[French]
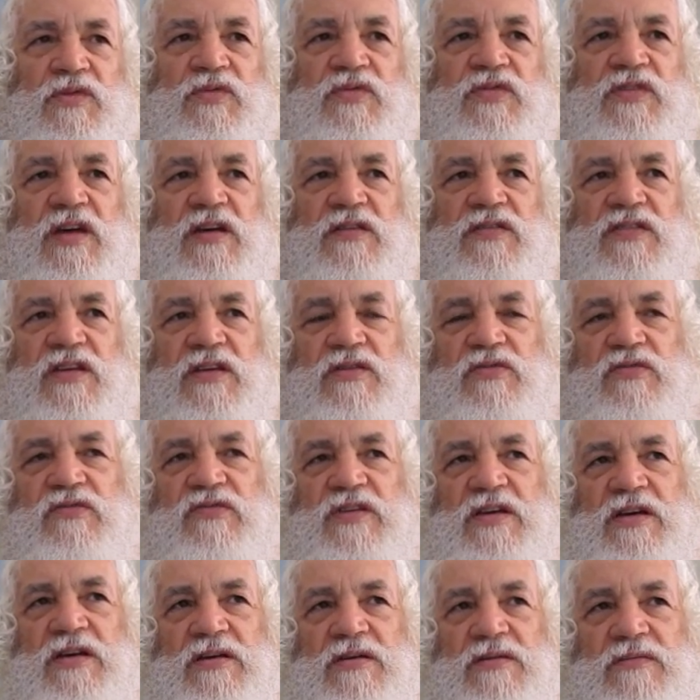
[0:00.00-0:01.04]
ça, ça
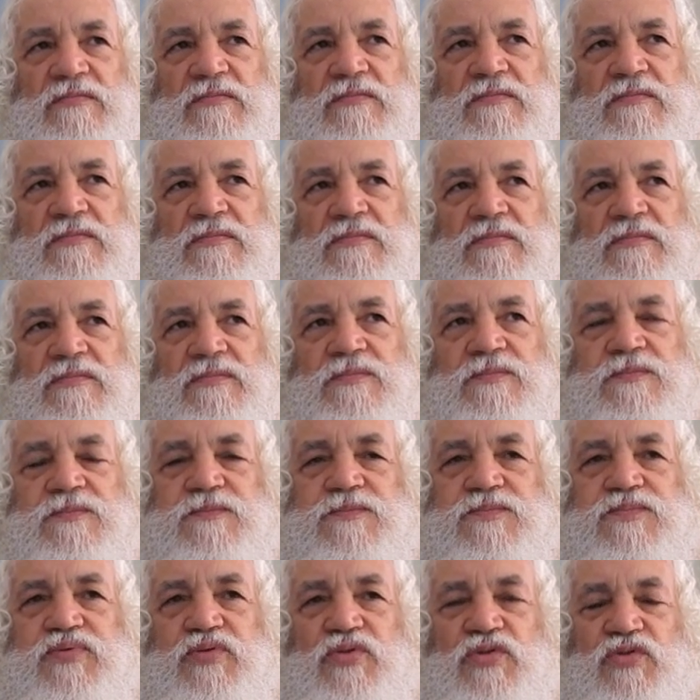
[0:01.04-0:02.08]
devient
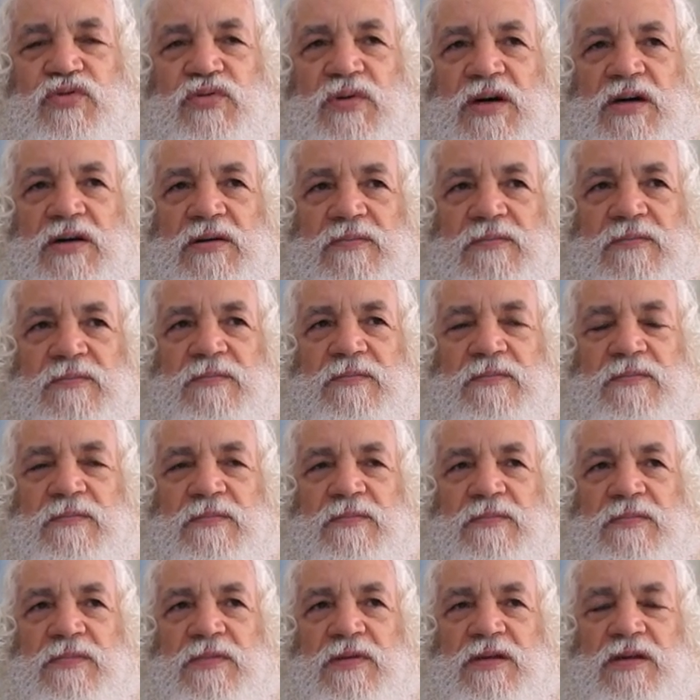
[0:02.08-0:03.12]
pour toi
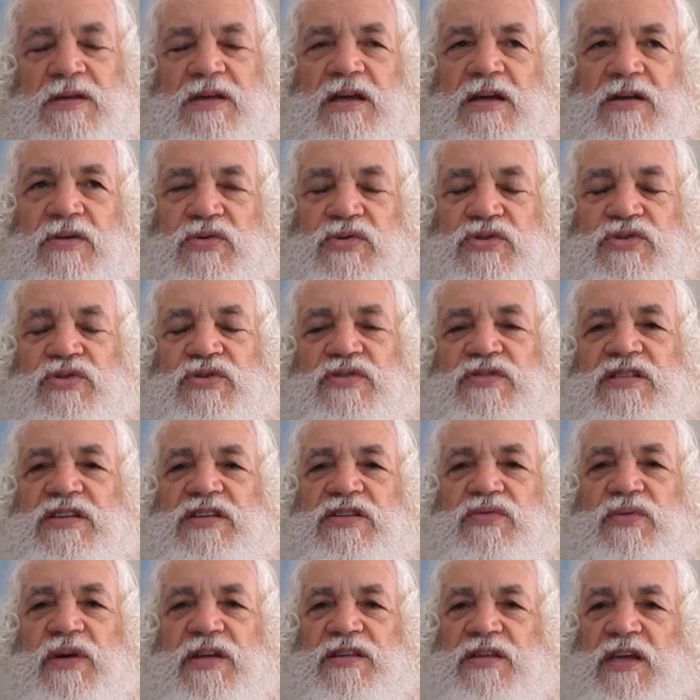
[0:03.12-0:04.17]
quelque chose qui
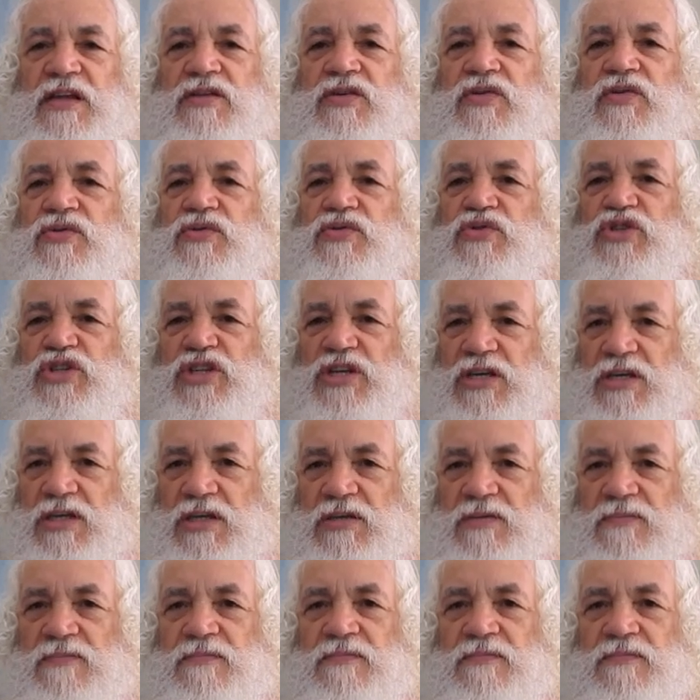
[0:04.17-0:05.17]
doit être géré.